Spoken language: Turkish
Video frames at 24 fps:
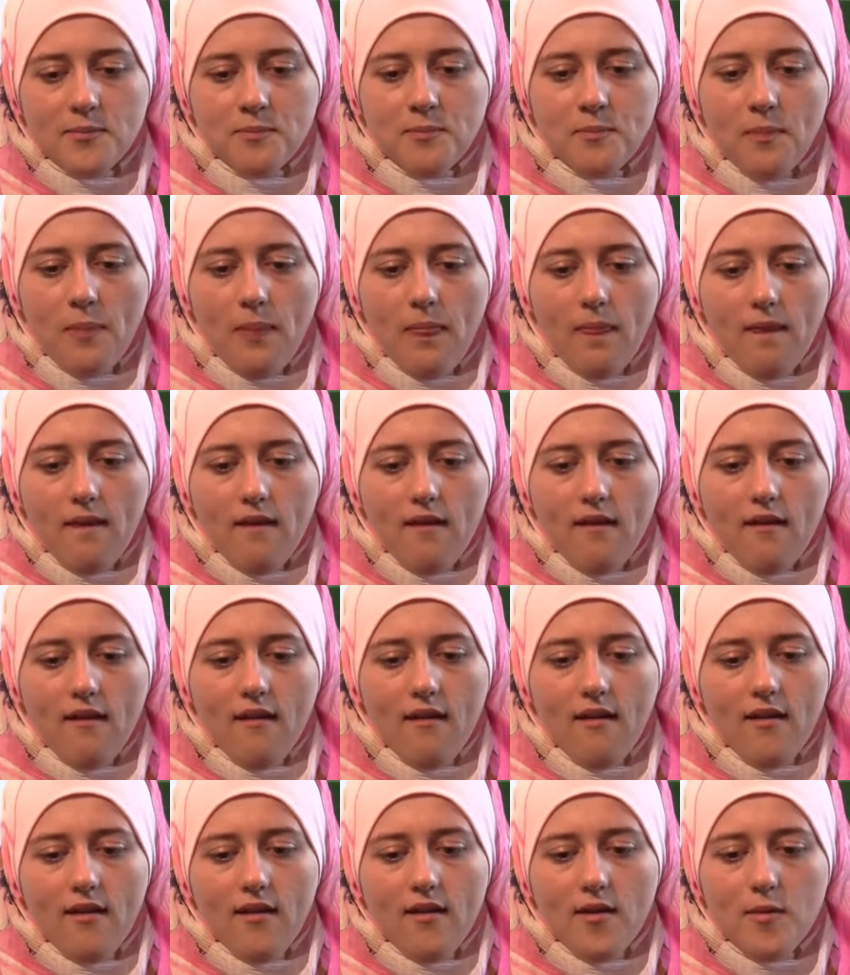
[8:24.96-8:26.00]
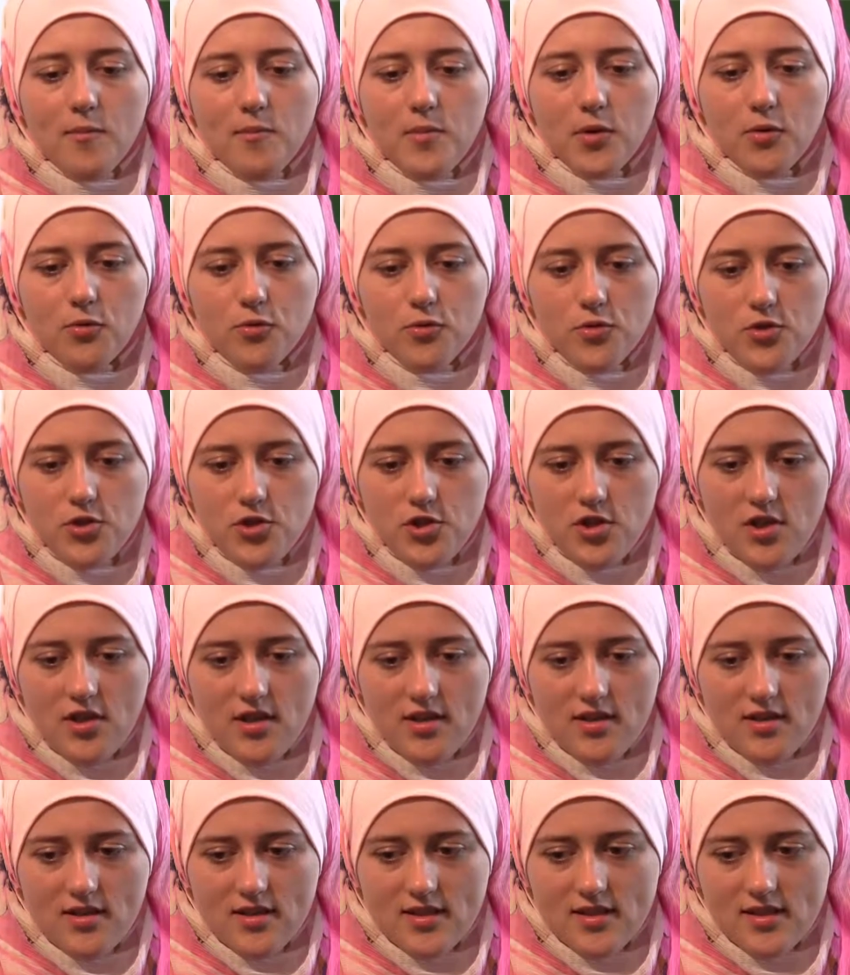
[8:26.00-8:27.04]
evet artık hazırım,
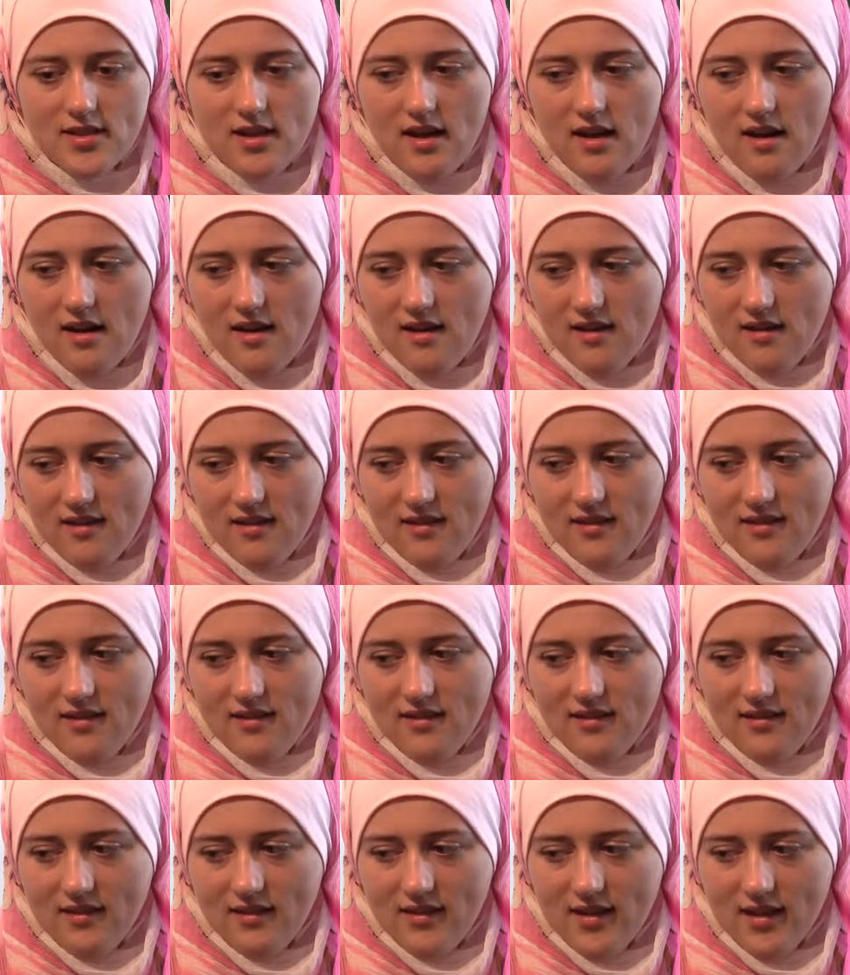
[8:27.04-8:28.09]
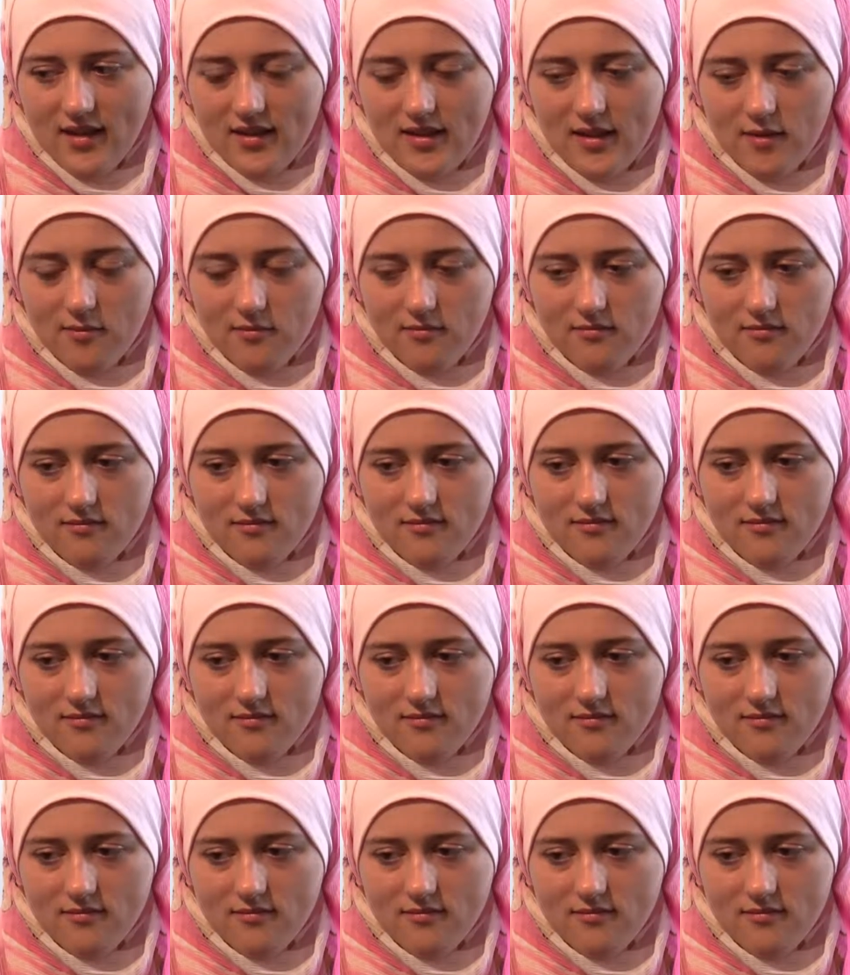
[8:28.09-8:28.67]
kararımı verdim dedim.